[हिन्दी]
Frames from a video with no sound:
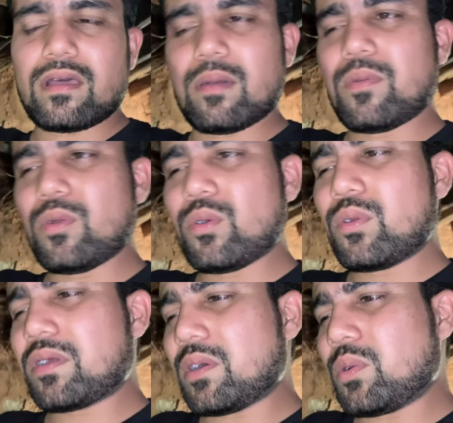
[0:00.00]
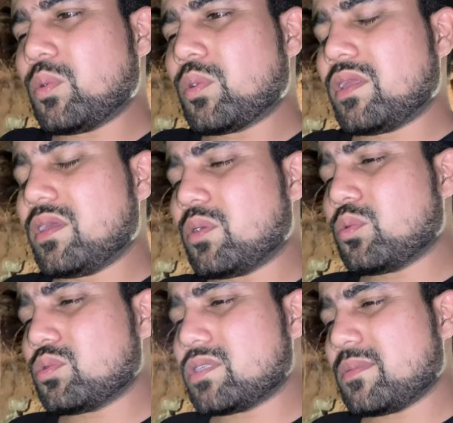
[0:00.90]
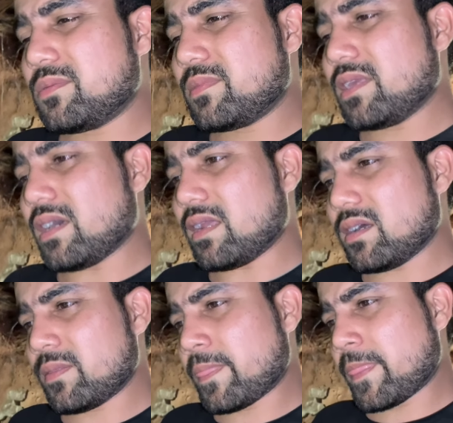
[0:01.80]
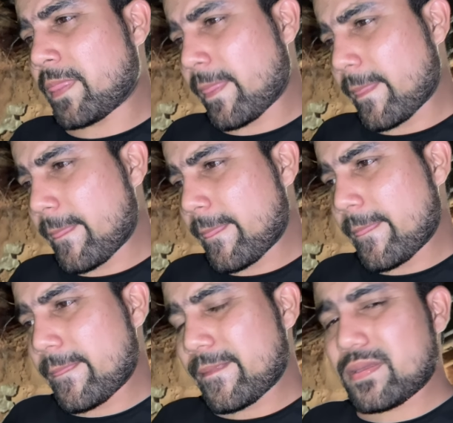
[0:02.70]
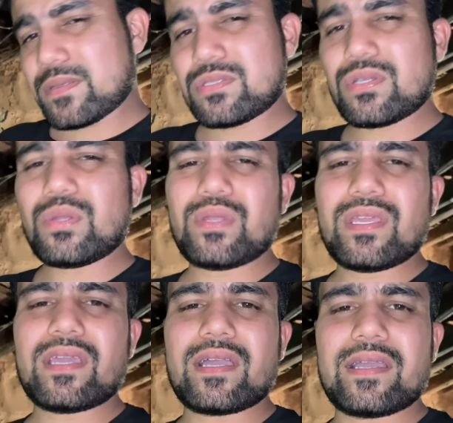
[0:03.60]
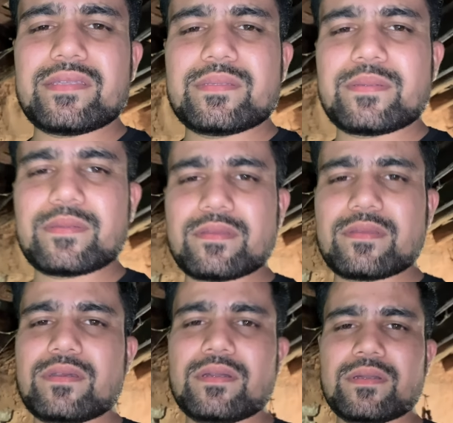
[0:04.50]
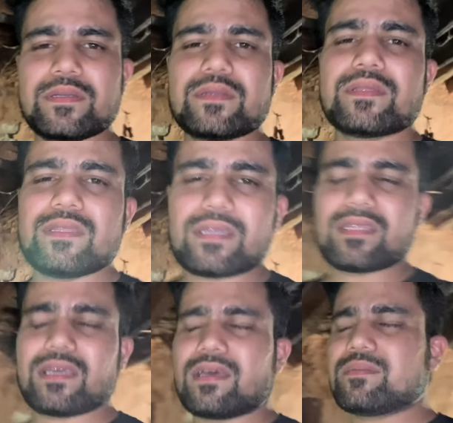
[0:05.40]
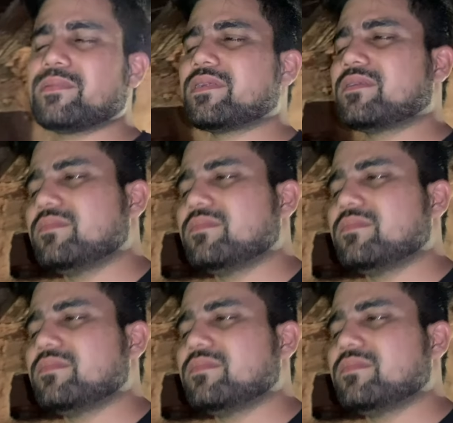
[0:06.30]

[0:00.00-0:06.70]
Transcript: अपलोड करूँ कि नहीं करूँ कुछ समझ में नहीं आ रहा चलो ठीक है गाइस देखते हैं पर